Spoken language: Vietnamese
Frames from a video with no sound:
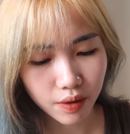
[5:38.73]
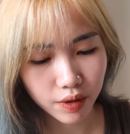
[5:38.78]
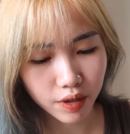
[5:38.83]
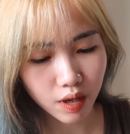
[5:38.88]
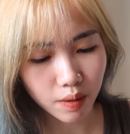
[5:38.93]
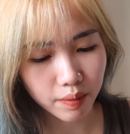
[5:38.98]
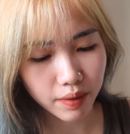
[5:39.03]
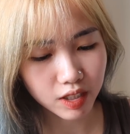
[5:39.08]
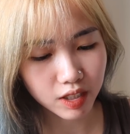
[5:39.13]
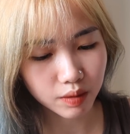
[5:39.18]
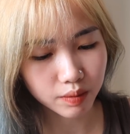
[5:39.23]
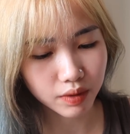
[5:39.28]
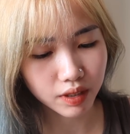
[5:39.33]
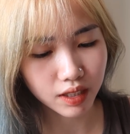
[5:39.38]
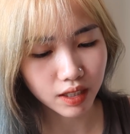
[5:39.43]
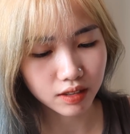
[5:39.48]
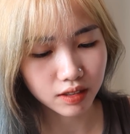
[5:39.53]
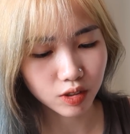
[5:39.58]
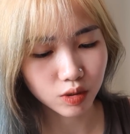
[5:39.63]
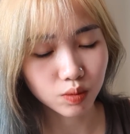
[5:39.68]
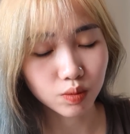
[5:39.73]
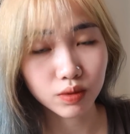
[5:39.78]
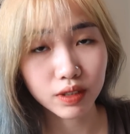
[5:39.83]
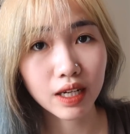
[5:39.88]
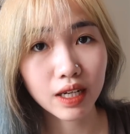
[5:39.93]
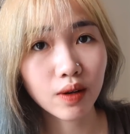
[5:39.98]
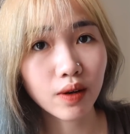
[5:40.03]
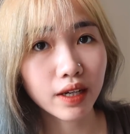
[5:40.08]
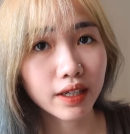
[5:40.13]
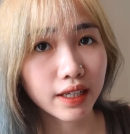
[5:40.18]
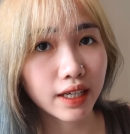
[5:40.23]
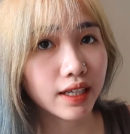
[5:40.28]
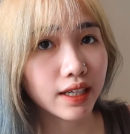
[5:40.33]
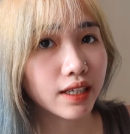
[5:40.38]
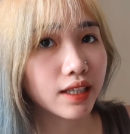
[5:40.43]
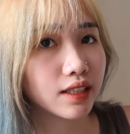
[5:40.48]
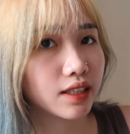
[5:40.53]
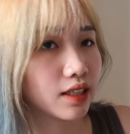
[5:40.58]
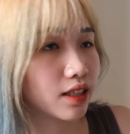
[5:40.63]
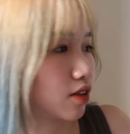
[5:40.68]
recommend cho mình là dùng cái loại
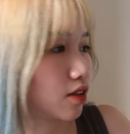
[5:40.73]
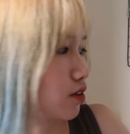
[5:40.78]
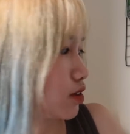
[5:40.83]
này ấy, thì